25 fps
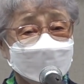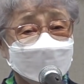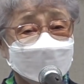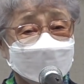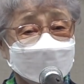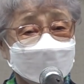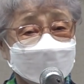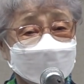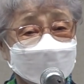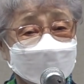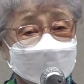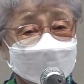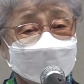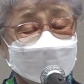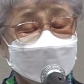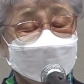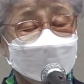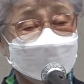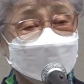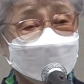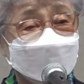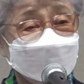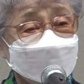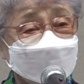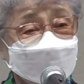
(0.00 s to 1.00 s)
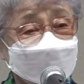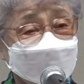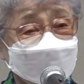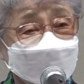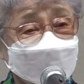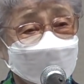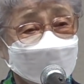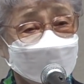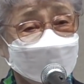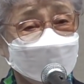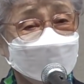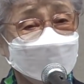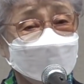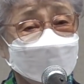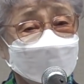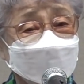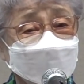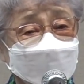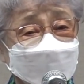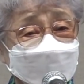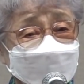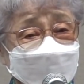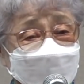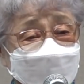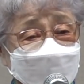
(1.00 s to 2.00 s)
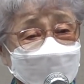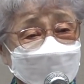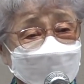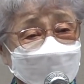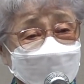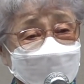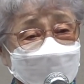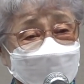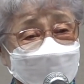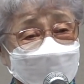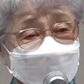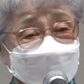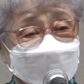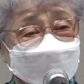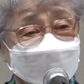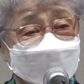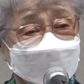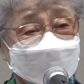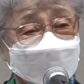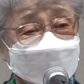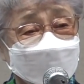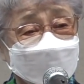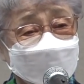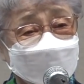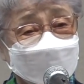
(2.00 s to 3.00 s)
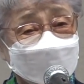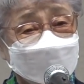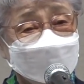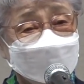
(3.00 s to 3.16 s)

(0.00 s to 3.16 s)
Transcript: あの他の国の重